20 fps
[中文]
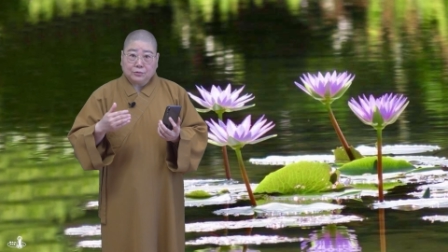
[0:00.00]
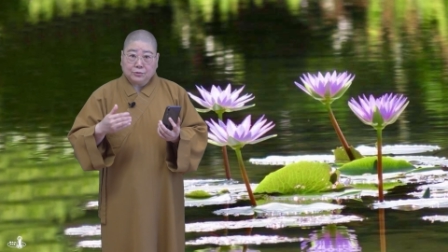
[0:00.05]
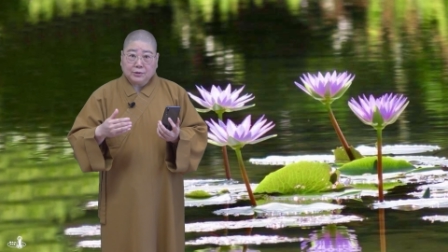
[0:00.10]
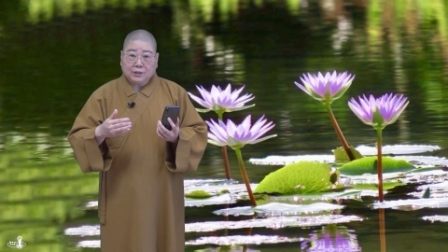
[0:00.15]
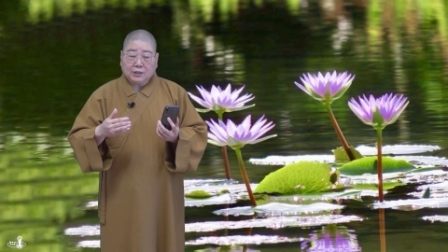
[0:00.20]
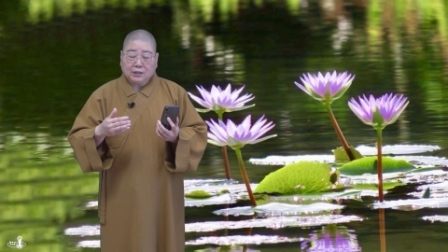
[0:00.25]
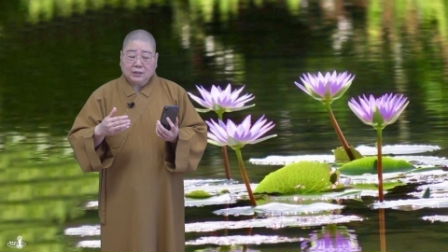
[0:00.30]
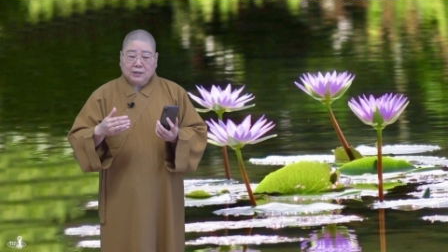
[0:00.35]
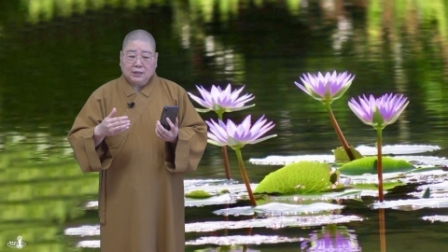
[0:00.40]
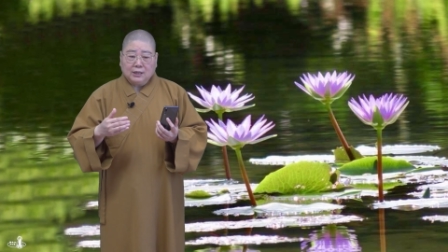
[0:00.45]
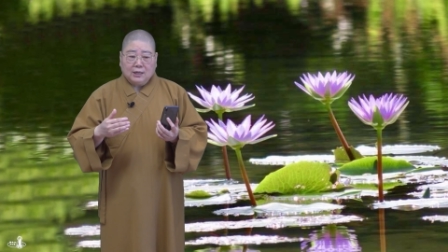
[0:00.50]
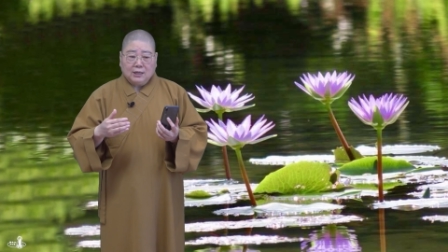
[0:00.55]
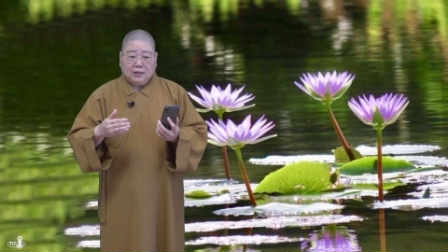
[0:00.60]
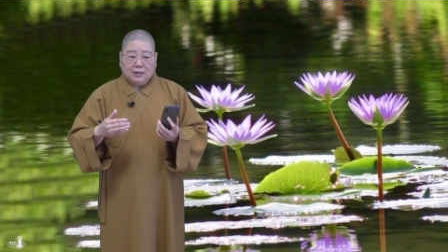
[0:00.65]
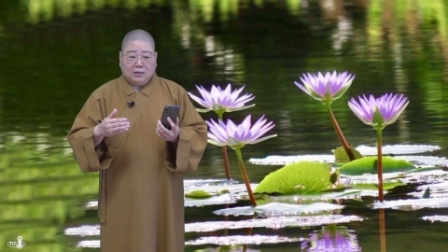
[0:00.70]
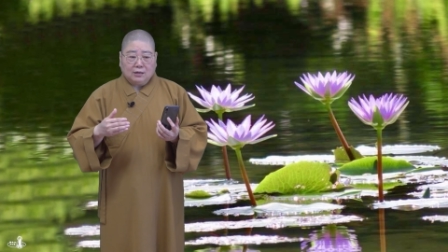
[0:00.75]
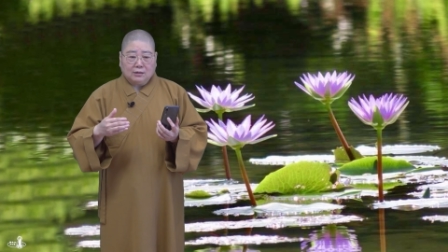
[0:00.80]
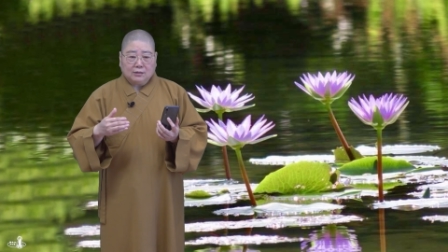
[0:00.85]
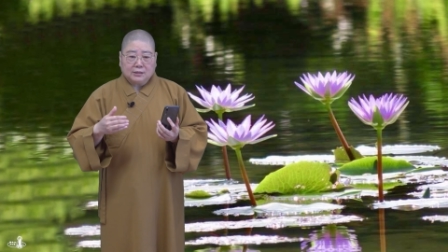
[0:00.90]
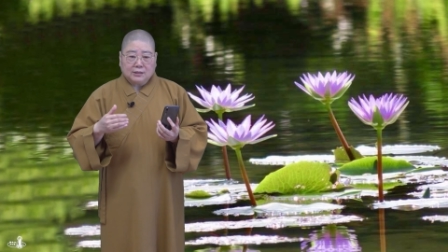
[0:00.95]
如何
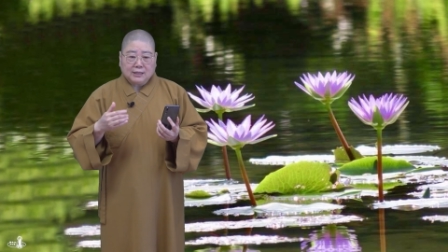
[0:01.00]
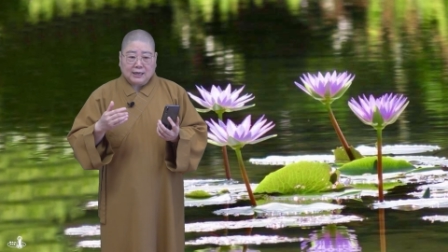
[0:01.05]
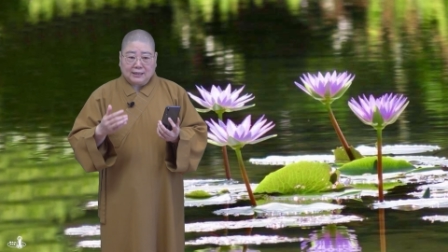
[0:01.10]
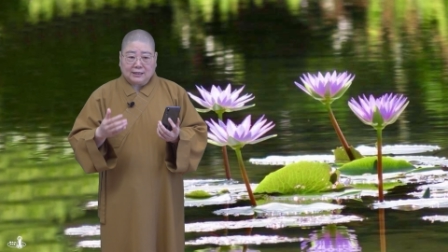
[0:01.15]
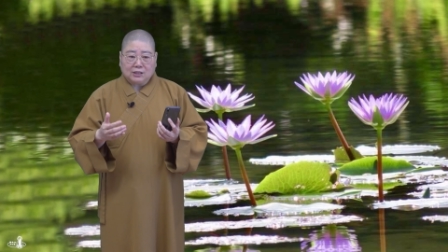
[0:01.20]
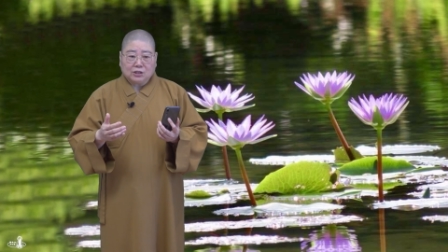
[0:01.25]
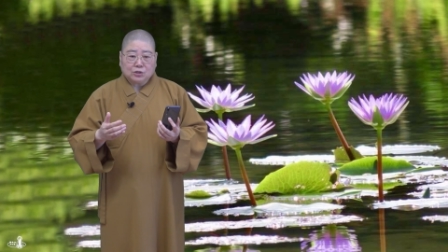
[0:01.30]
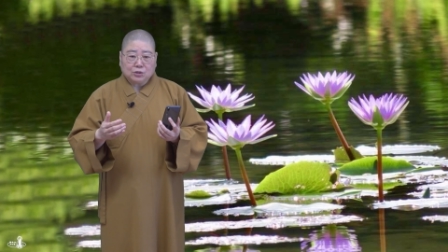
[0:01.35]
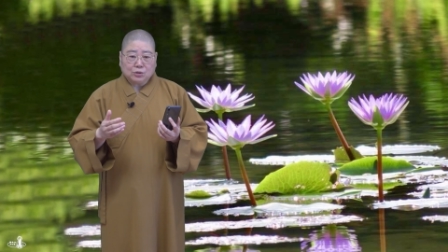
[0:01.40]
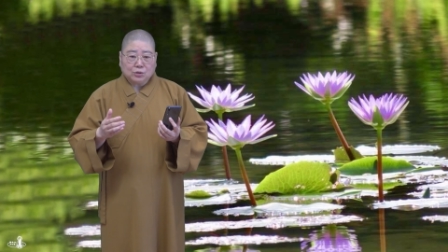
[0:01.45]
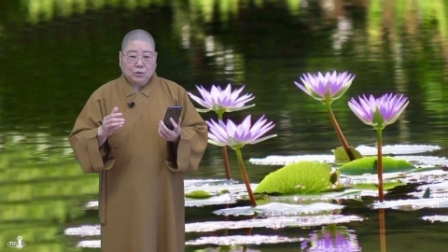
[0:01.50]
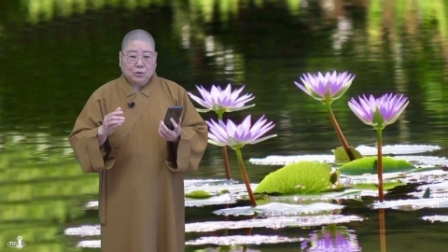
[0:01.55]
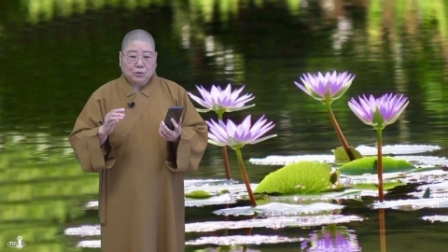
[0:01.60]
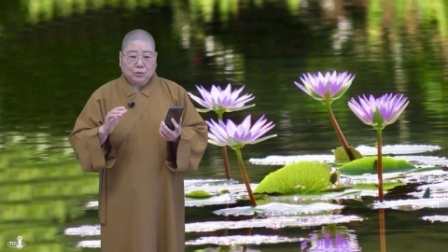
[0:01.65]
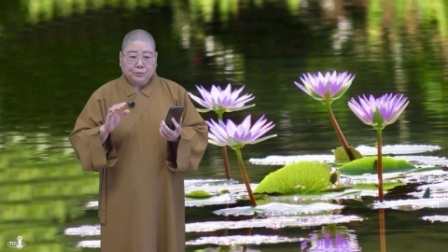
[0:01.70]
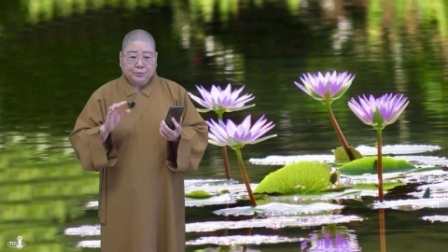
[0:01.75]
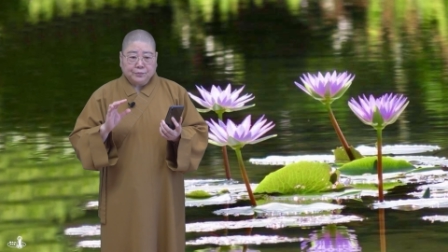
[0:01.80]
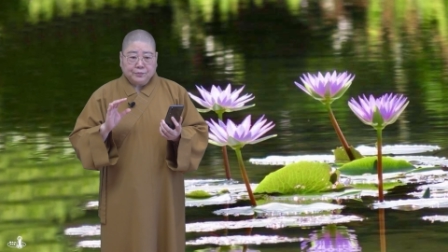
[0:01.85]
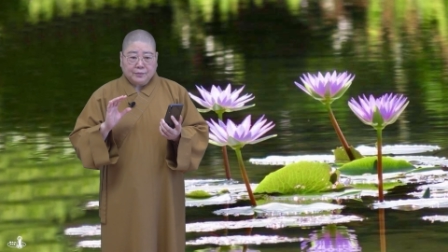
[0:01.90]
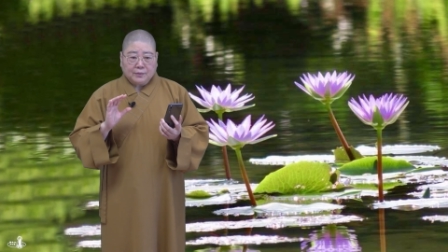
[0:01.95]
啊撒的时候，